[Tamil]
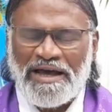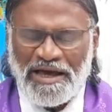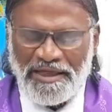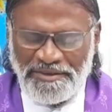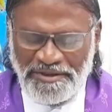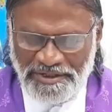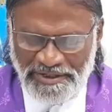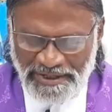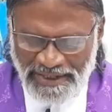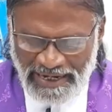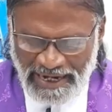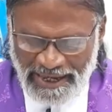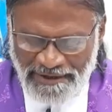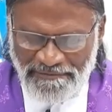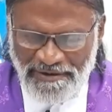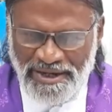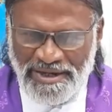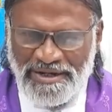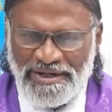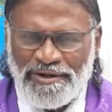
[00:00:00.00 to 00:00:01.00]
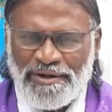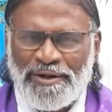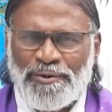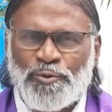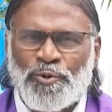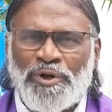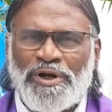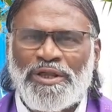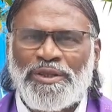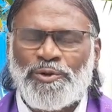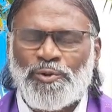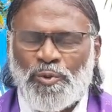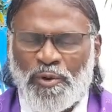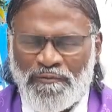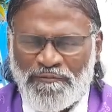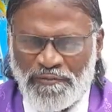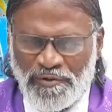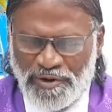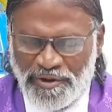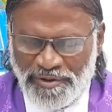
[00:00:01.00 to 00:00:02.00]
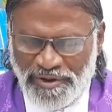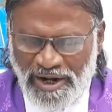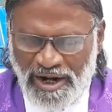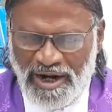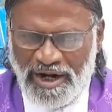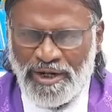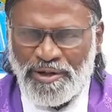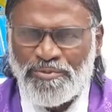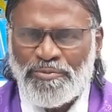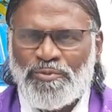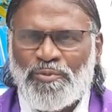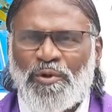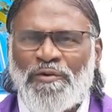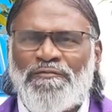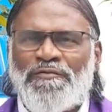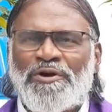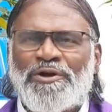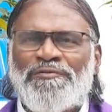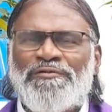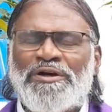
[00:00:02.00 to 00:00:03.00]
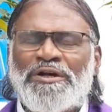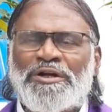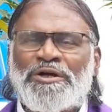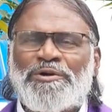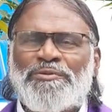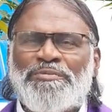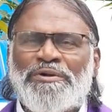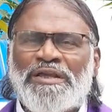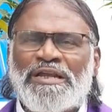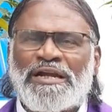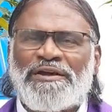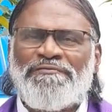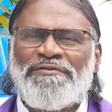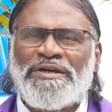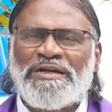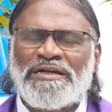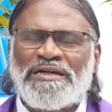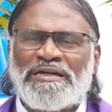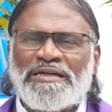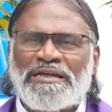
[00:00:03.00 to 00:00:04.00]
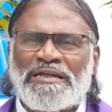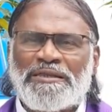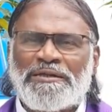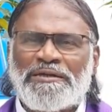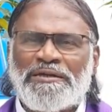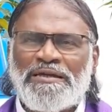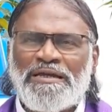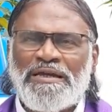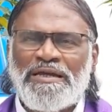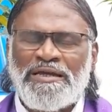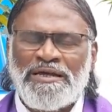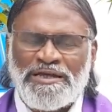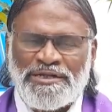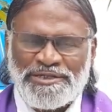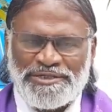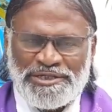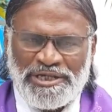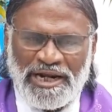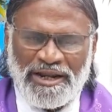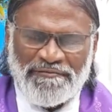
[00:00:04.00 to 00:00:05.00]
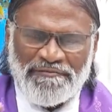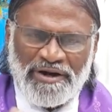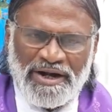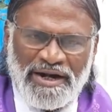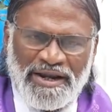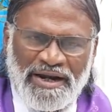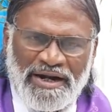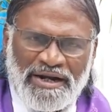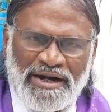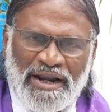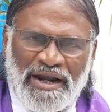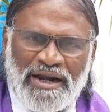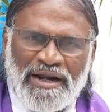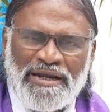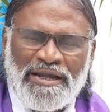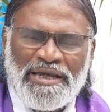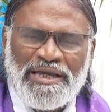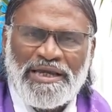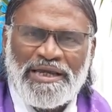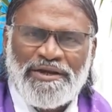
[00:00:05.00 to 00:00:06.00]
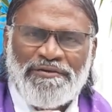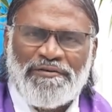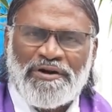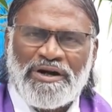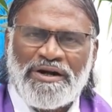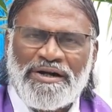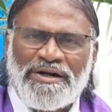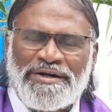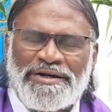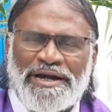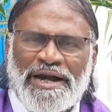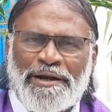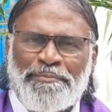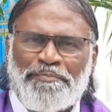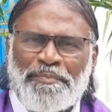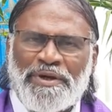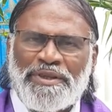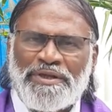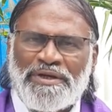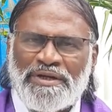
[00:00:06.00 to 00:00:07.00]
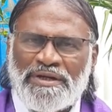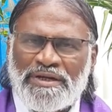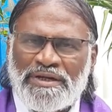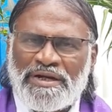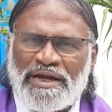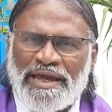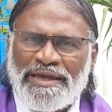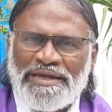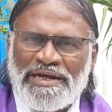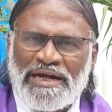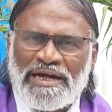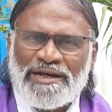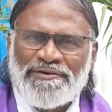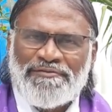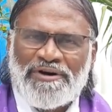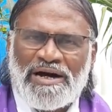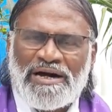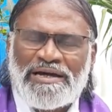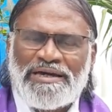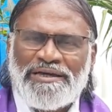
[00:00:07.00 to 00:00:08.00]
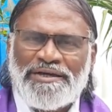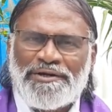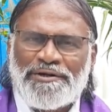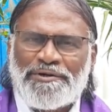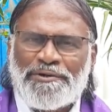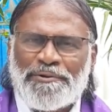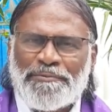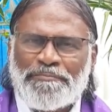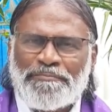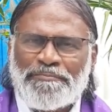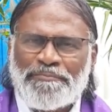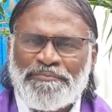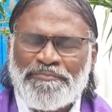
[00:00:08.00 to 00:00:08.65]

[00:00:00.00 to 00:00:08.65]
அது நிறைவேறி உள்ளது ஒவ்வொரு நாளும் ஒவ்வொருவருக்கும் நிறைவேறுகிறது சில வேளைகளில் இவர்கள் கேட்பது கையளவாக இருக்கும்